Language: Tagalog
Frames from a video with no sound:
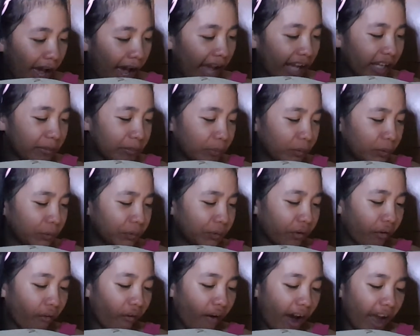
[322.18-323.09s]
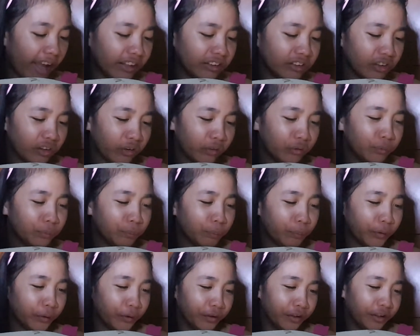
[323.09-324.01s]
iPhone o Android
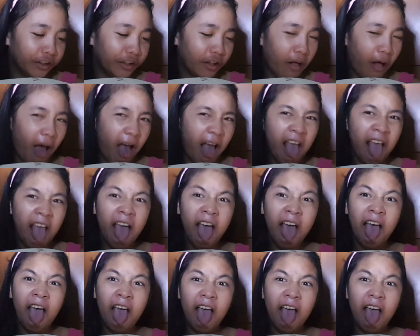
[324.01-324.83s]
phone? Huh?